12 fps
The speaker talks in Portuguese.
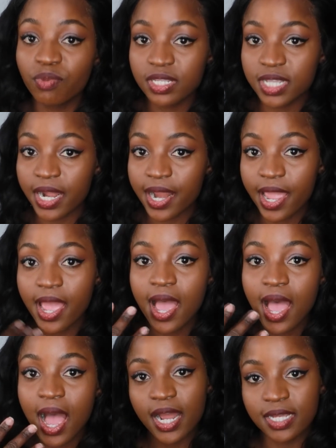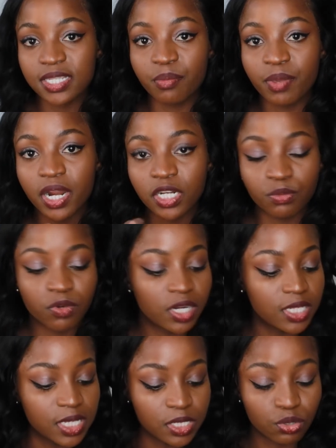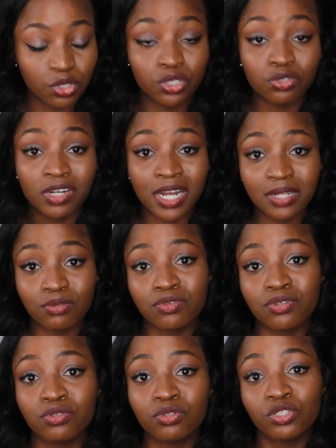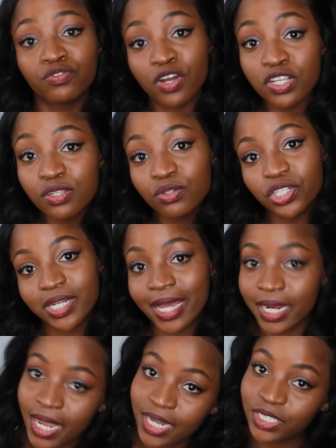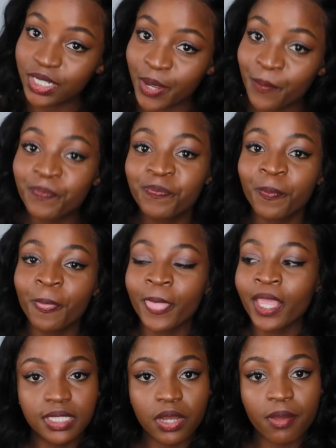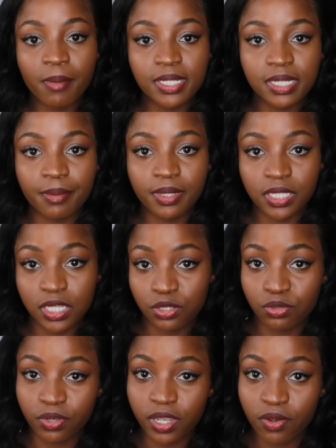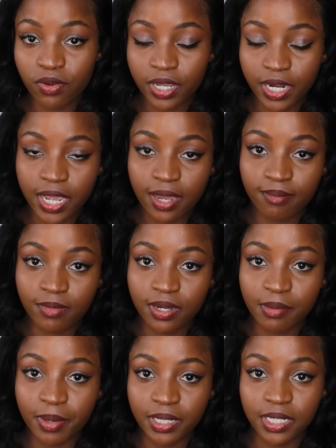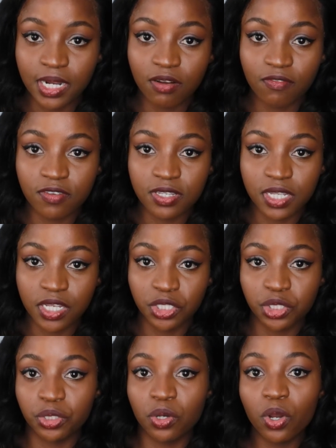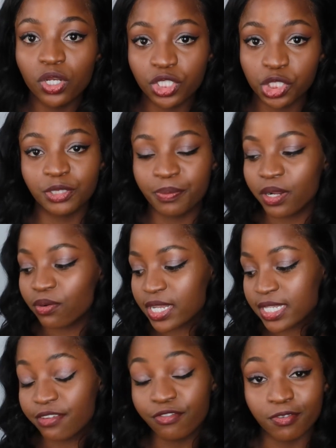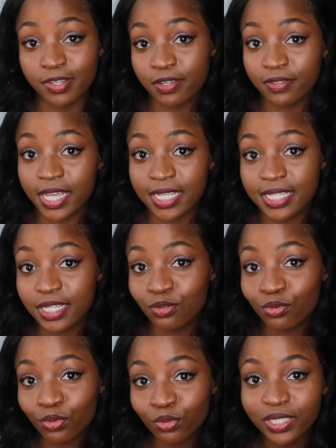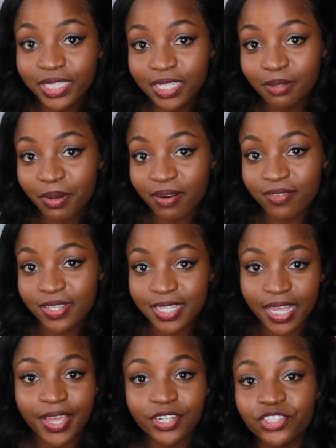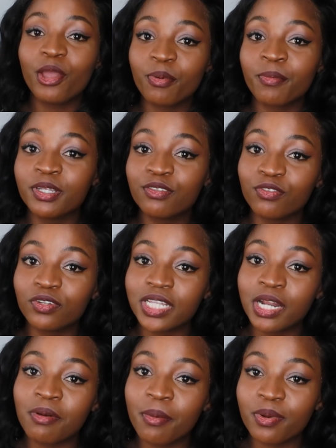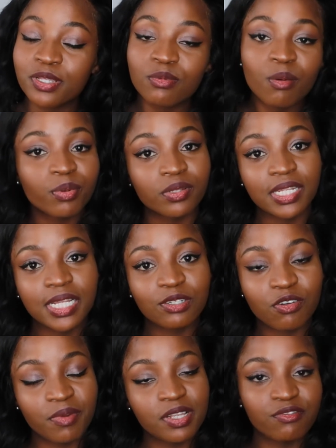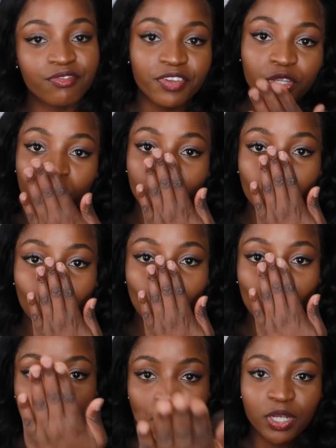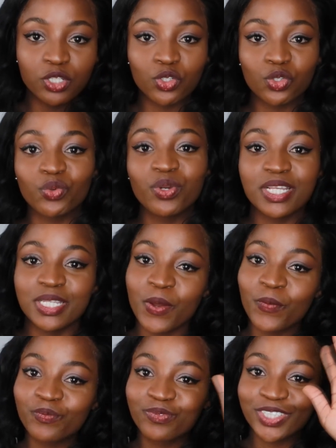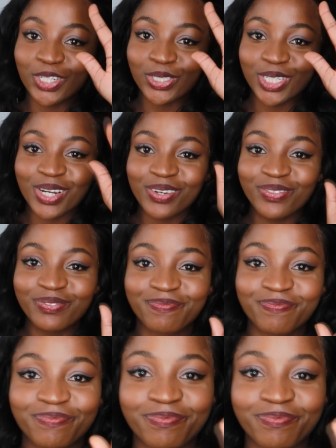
e começarem a receber as monetizações do, dos, dos, vossos canais, né? Então é basicamente isso que eu queria uh, partilhar com vocês hoje hoje. Espero que essa informação tenha sido útil para vocês. Eu prometo voltar numa próxima oportunidade com mais um vídeo. Beijinhos no coração. Tchau, tchau.